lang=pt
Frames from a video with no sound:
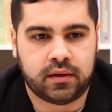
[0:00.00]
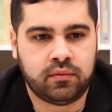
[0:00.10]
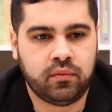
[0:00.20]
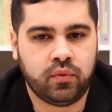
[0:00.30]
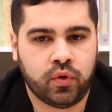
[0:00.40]

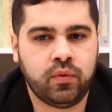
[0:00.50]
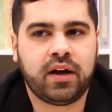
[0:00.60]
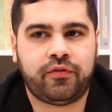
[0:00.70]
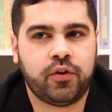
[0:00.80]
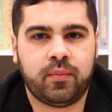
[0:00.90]
Então,
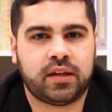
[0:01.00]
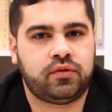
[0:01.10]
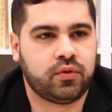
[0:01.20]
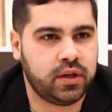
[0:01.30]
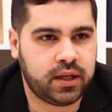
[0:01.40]
nunca
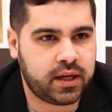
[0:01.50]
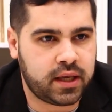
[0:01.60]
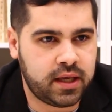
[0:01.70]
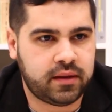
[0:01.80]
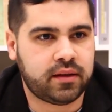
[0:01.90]
foi uma
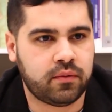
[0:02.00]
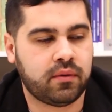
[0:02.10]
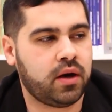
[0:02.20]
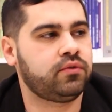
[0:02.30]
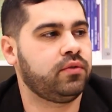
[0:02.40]
tônica aqui
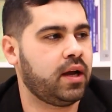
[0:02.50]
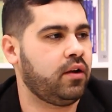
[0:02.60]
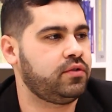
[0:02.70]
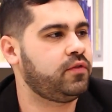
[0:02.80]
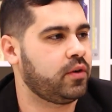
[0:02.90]
ter um
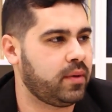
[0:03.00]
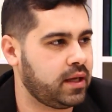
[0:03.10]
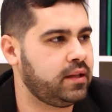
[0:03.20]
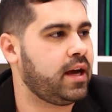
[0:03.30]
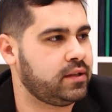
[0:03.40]
alto grau de
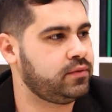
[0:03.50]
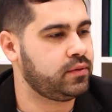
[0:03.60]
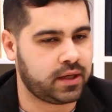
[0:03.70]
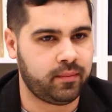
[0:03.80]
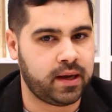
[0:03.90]

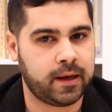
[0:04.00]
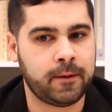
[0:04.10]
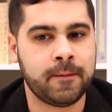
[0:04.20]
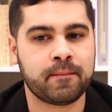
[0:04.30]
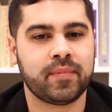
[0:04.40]
formalidade do
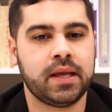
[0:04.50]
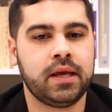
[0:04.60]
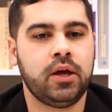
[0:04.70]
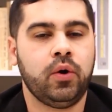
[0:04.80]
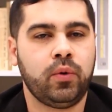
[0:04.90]
trabalho.
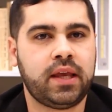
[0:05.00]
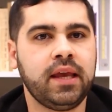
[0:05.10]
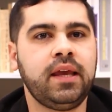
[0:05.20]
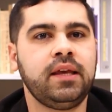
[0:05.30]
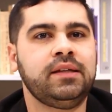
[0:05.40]

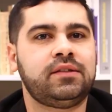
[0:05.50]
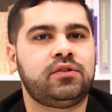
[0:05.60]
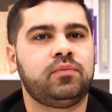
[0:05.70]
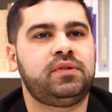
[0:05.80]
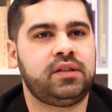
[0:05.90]
O que,
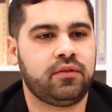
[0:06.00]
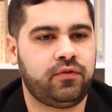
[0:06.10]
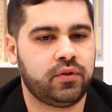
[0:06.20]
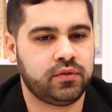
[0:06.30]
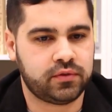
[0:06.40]
que se
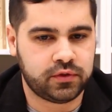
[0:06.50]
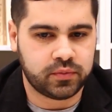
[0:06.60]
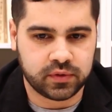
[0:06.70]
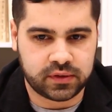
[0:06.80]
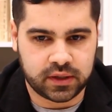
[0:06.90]
observou
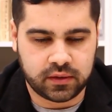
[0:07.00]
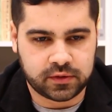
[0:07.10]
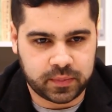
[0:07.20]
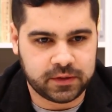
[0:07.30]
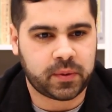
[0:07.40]
nos
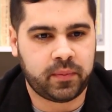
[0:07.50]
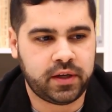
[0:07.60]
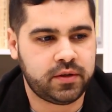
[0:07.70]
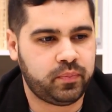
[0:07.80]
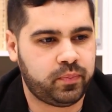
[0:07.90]
últimos anos?
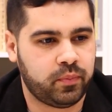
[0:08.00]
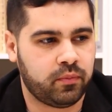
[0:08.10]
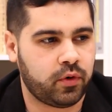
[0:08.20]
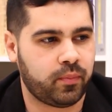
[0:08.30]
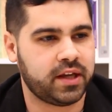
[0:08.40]

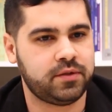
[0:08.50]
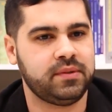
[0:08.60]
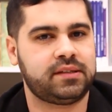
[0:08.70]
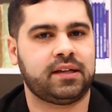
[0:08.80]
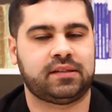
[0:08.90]
Principalmente
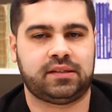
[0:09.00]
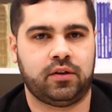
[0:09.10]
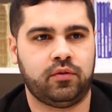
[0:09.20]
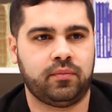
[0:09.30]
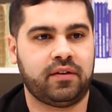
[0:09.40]
uma
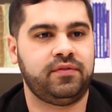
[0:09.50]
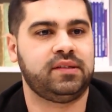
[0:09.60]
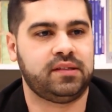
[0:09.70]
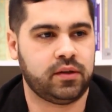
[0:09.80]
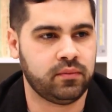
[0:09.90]
administração,
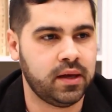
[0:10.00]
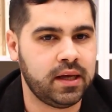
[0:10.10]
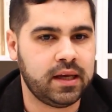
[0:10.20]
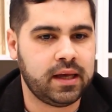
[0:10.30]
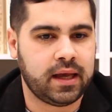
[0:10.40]
uma
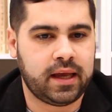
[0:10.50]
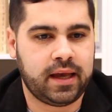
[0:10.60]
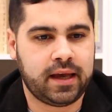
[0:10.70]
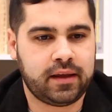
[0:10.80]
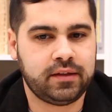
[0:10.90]
visão
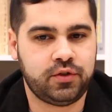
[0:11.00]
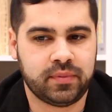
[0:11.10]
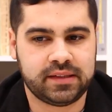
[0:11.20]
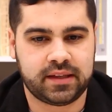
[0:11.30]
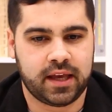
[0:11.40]

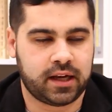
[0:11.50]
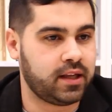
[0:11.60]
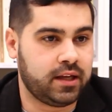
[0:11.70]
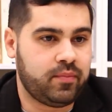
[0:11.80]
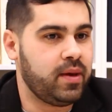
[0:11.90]
é, de uma
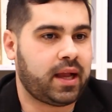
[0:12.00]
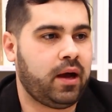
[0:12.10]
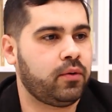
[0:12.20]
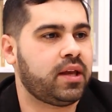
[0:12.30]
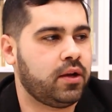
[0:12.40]
esquerda
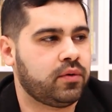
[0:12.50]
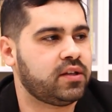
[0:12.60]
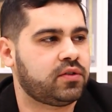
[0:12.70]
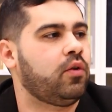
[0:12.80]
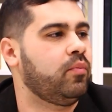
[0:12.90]
liberal
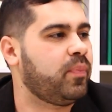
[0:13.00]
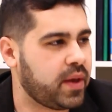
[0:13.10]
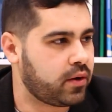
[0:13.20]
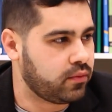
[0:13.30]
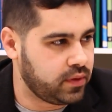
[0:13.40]
que não quis
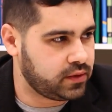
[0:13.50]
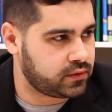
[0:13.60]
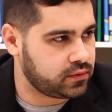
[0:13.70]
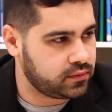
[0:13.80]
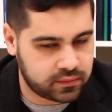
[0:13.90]
romper
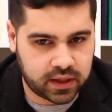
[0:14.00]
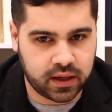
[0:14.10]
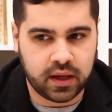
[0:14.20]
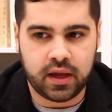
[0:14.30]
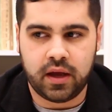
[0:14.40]
com isso.
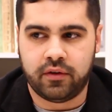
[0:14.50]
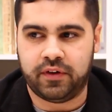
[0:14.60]
Né?